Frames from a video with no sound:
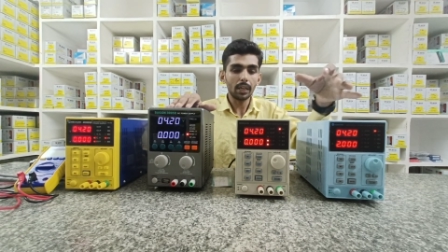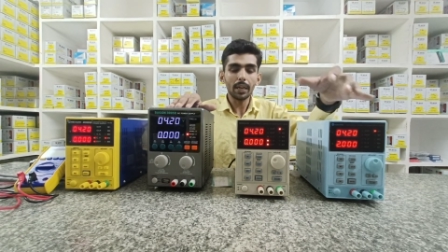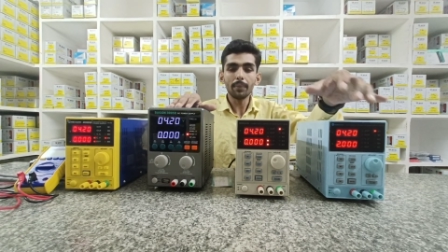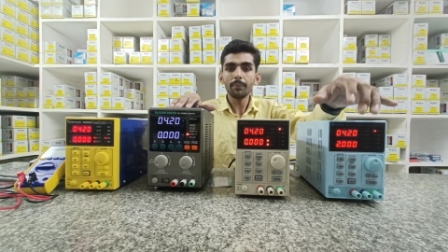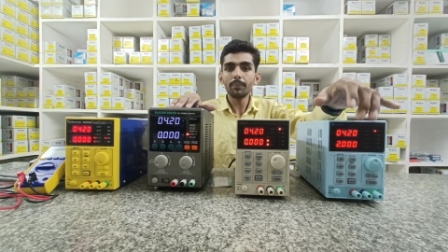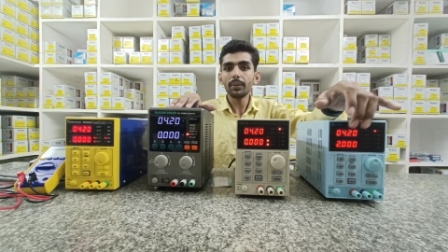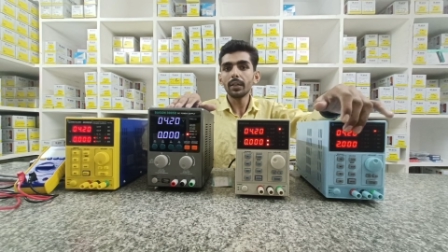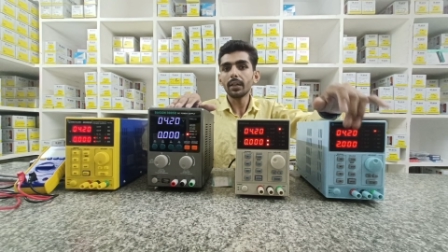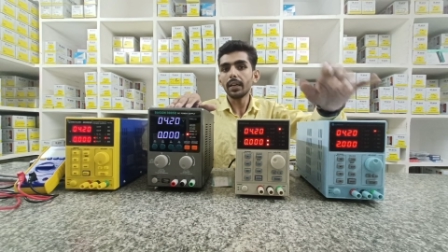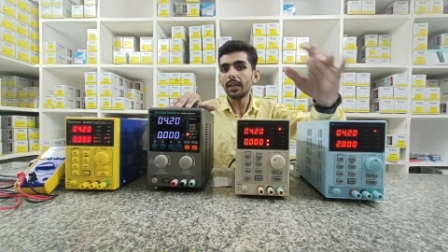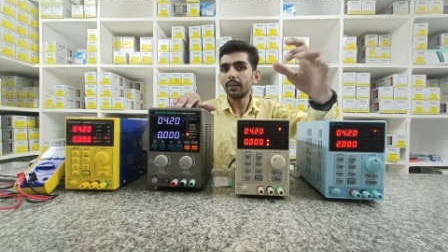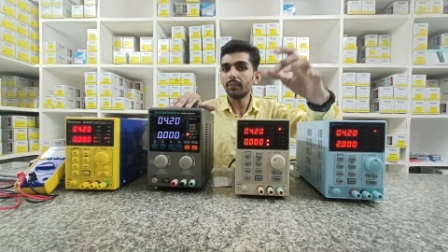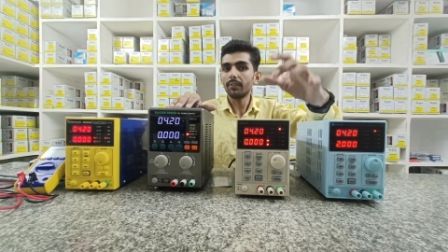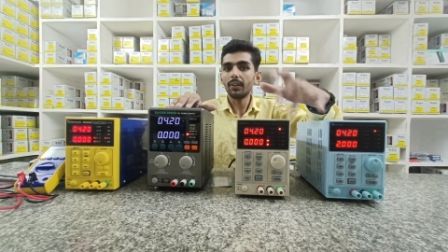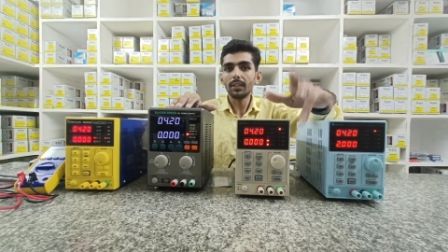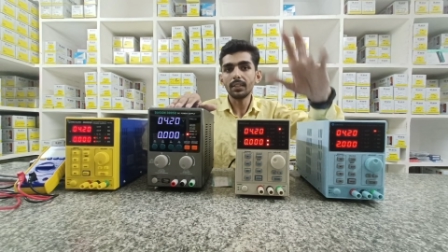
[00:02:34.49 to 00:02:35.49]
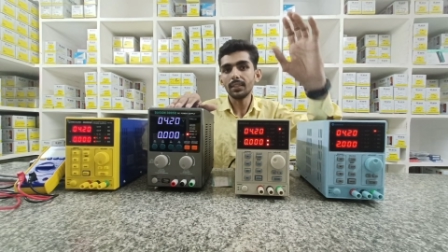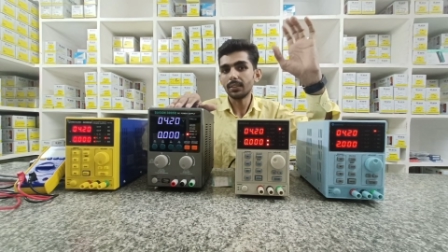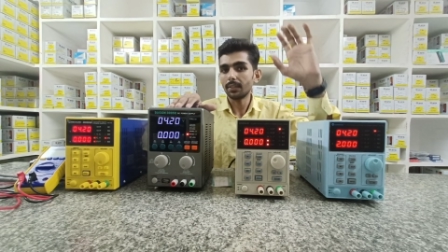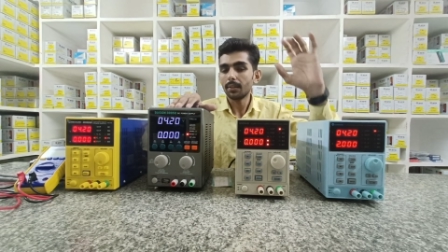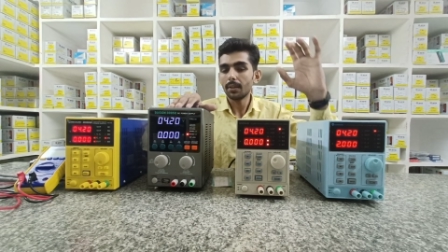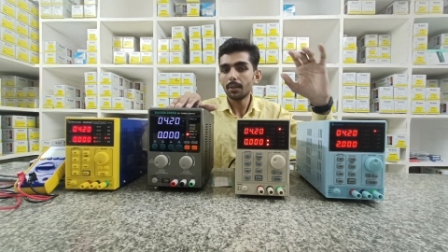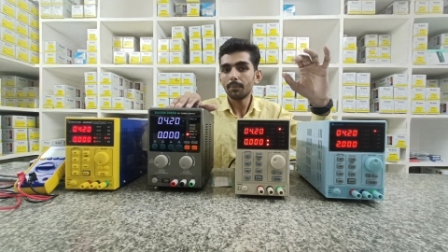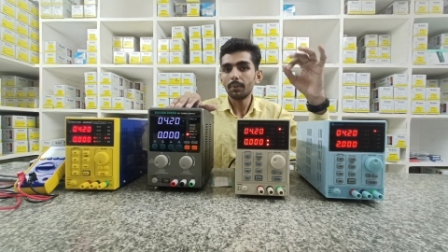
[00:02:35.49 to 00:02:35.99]
ఎంపియర్ అండ్ వాల్టేజ్
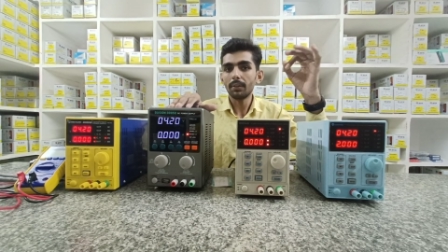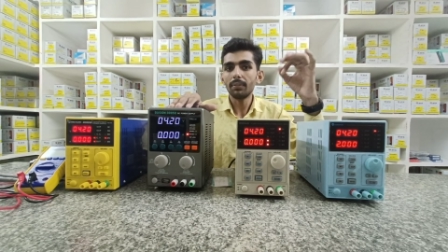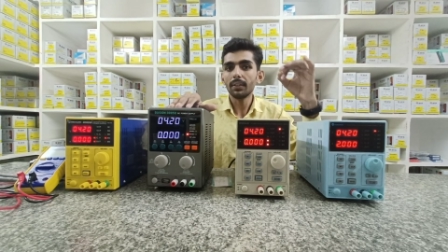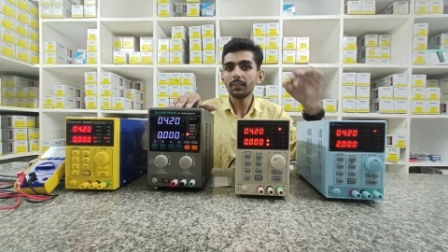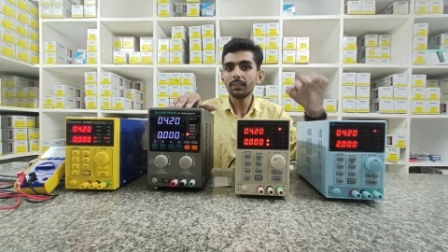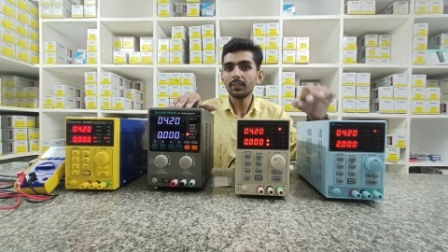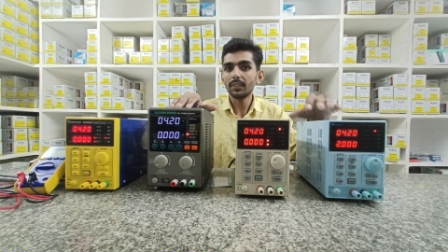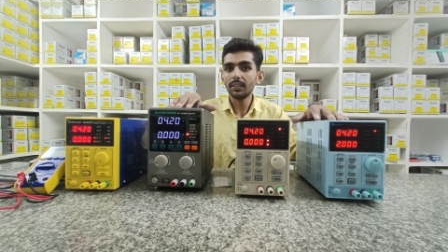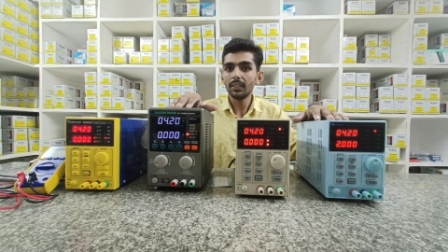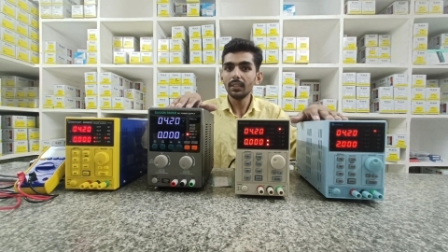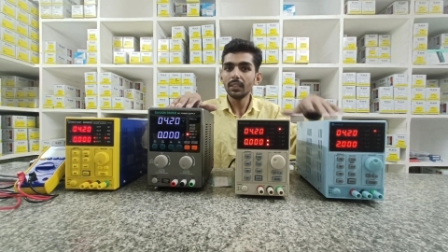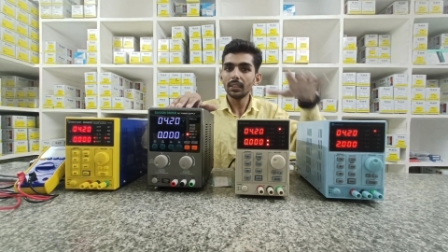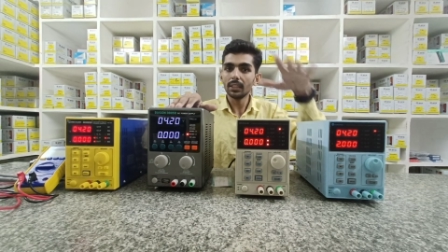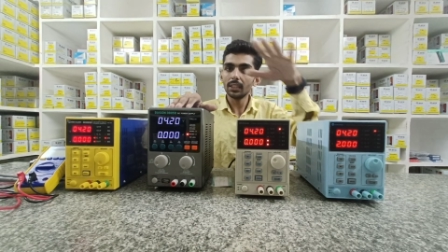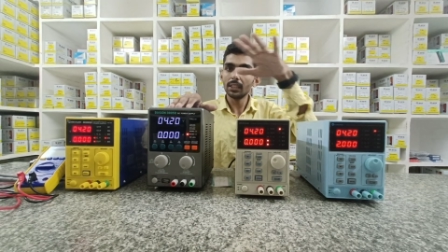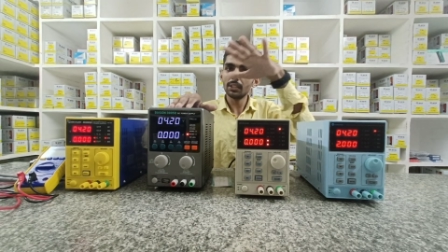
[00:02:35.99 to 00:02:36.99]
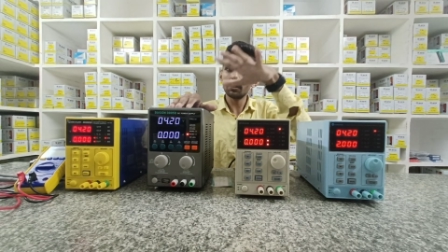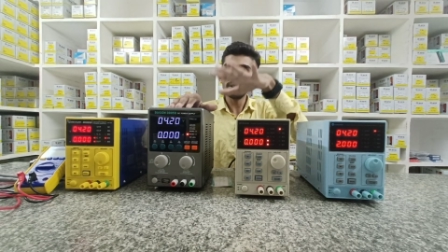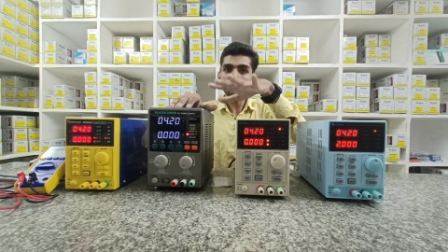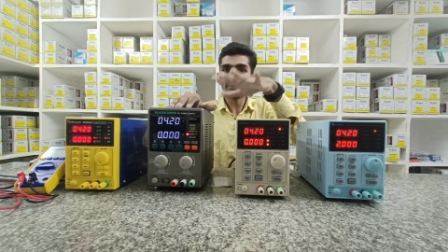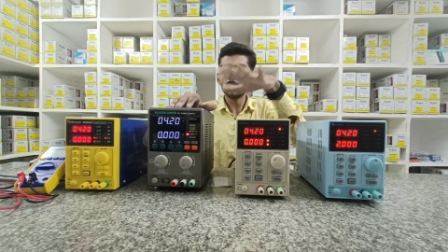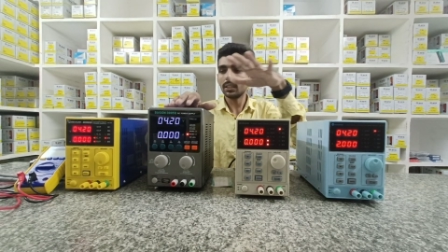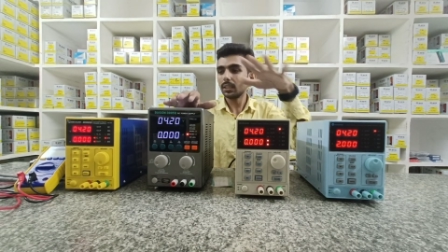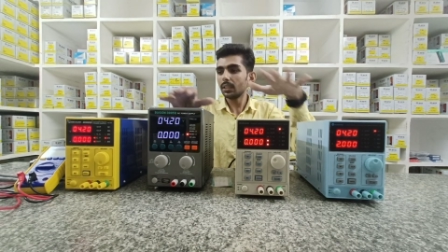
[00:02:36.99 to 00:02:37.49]
పర్ఫెక్ట్ వస్తుంది ఈ రోజు
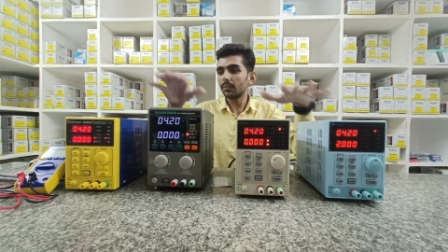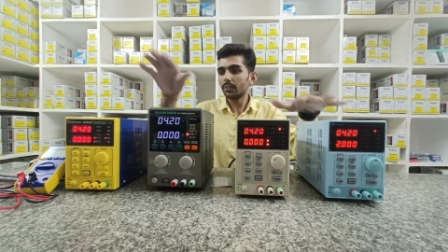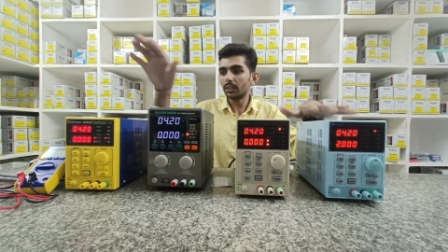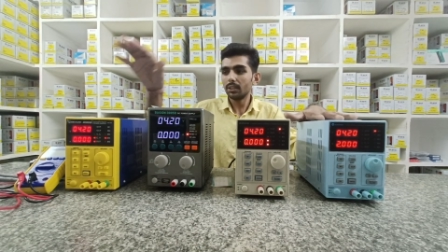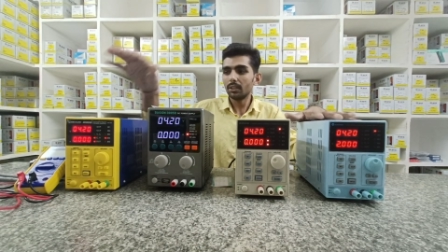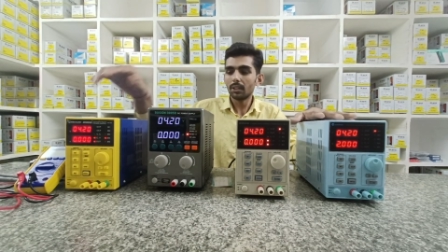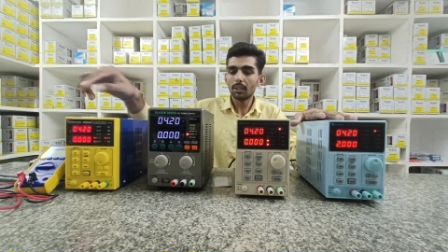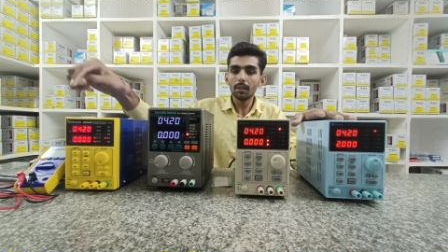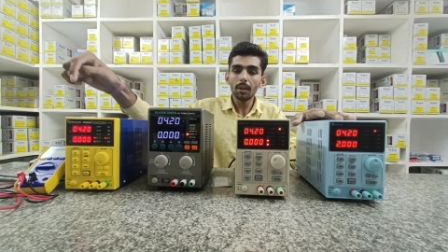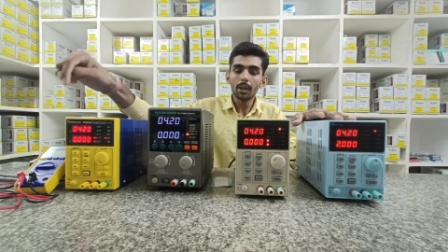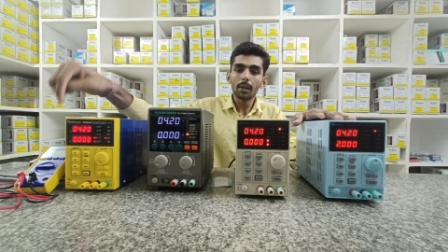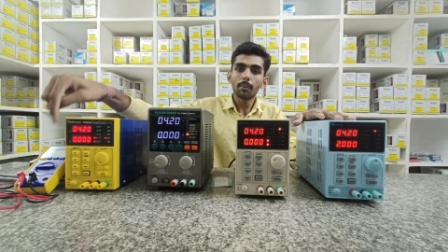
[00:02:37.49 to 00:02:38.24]
మన ఈ వీడియోలో